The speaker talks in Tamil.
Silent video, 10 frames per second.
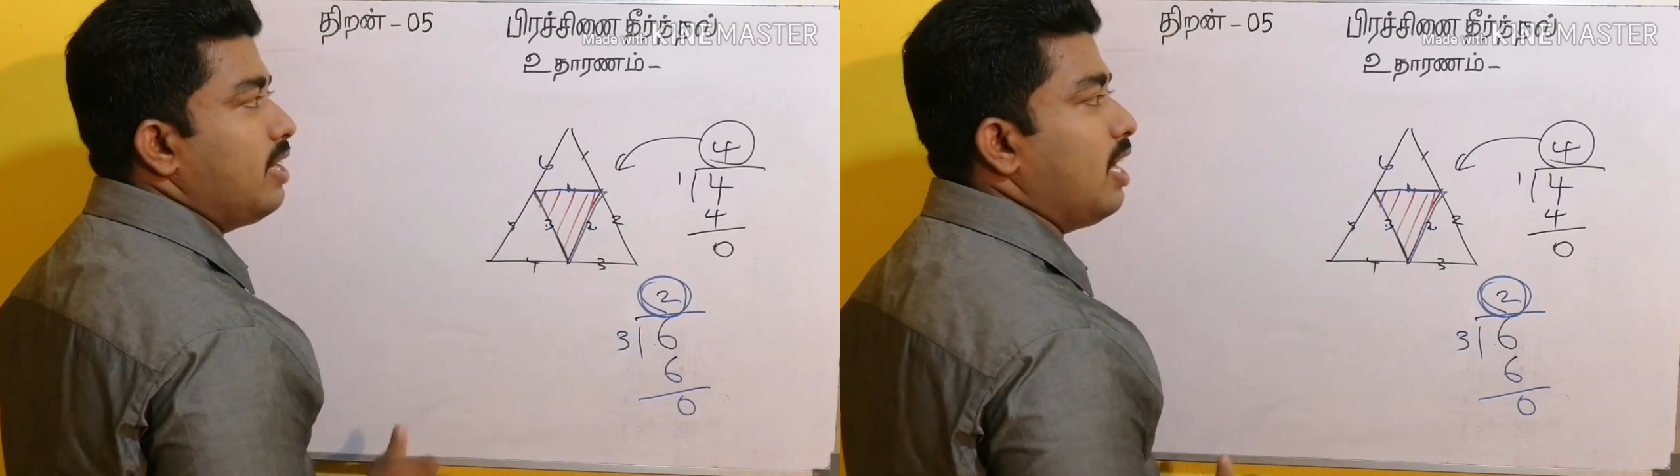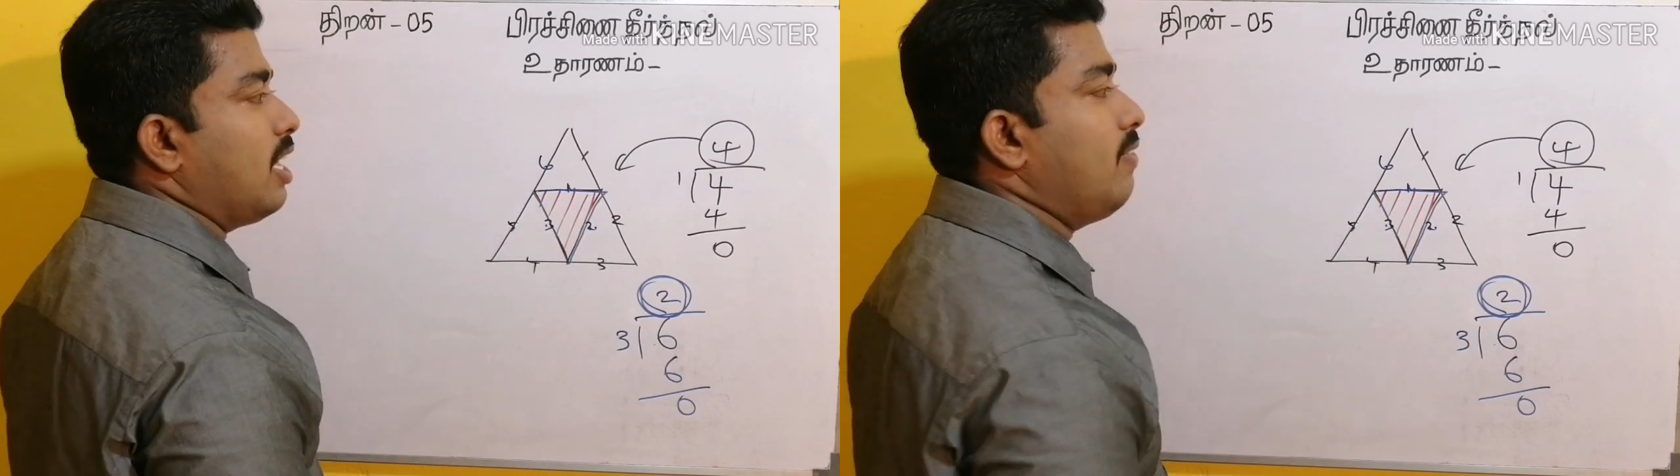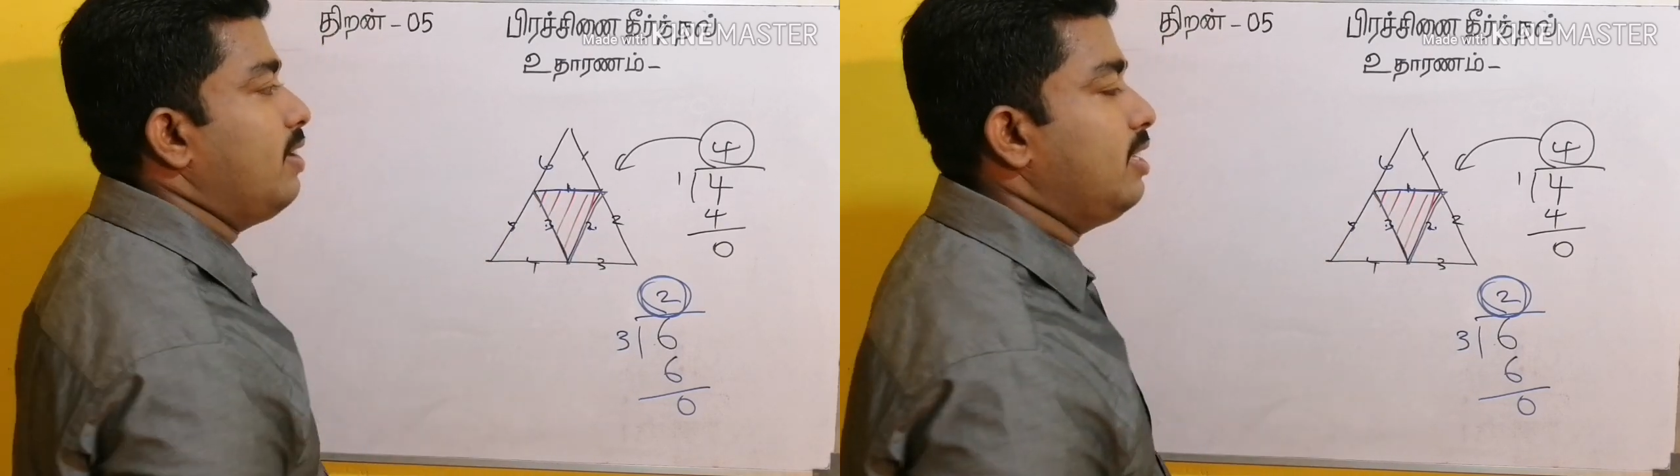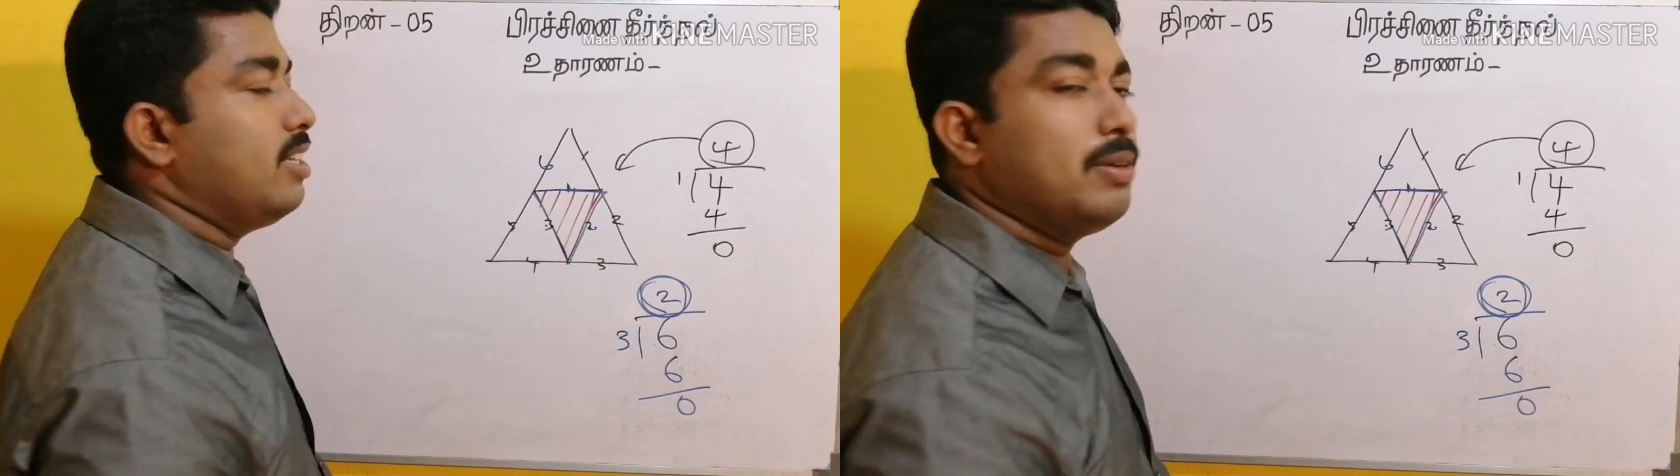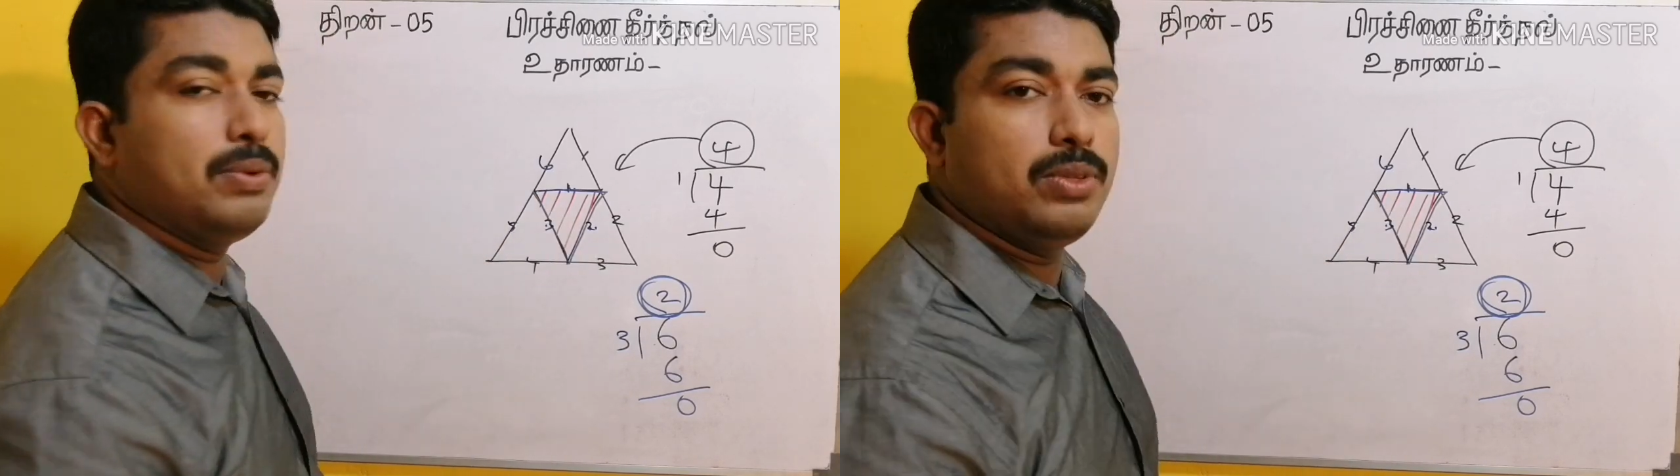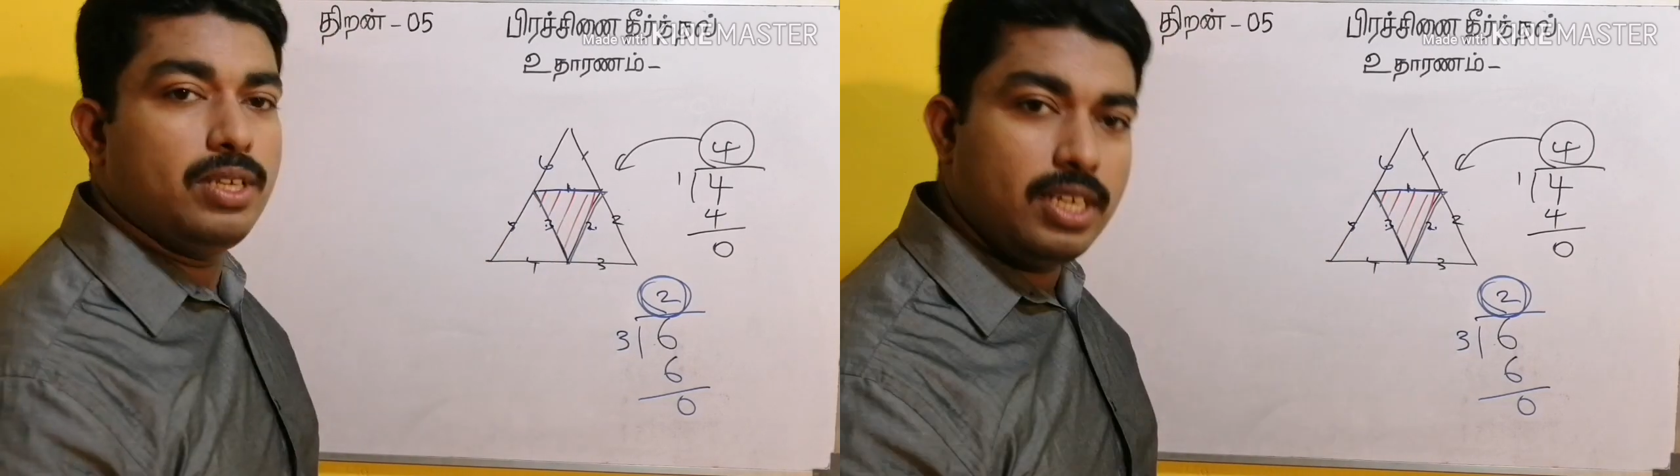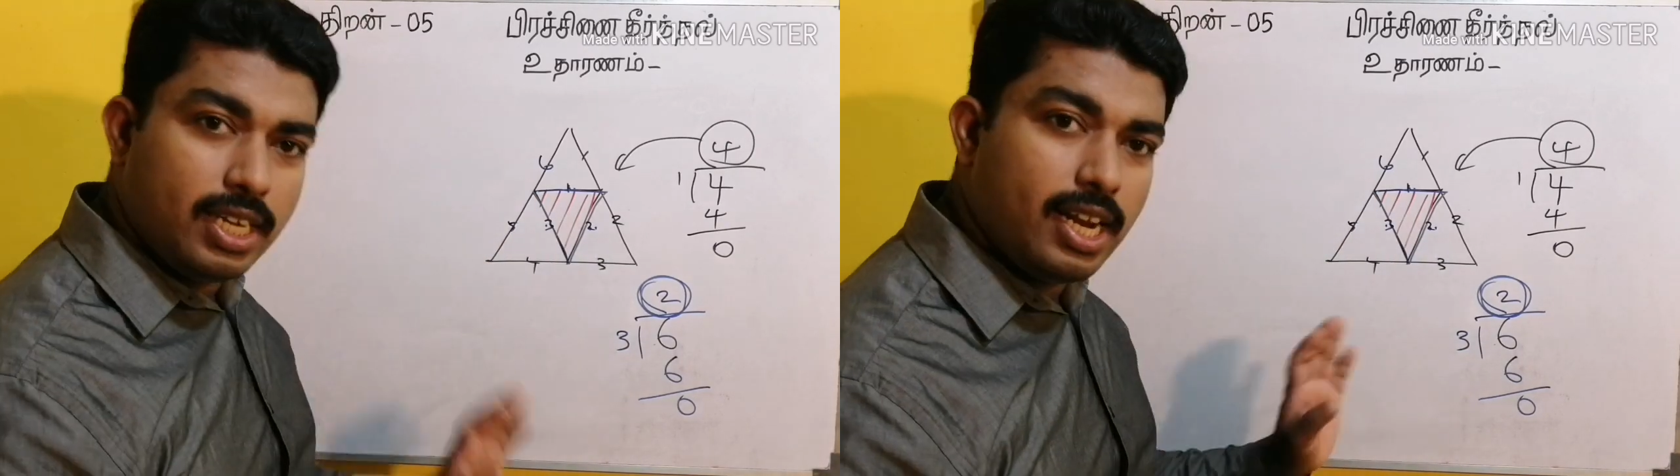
வினாக்கள் வருகின்ற போது